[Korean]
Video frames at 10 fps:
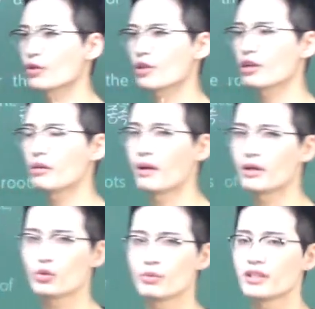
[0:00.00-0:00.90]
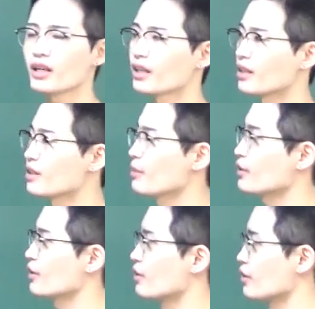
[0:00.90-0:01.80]
해석하면 말이 좀 이상하다
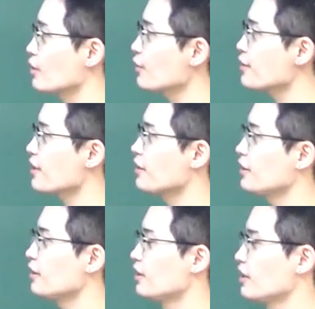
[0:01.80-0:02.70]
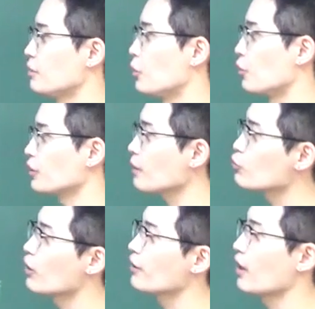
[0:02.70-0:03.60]
싶었어 천체를 뭐
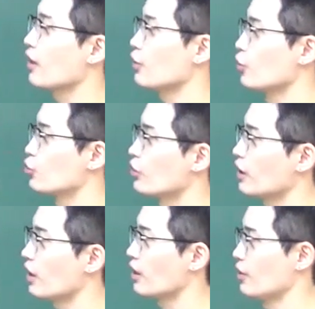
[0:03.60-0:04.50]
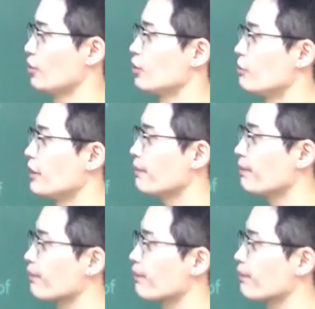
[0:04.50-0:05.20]
탐구한다 연구한다 이런 의미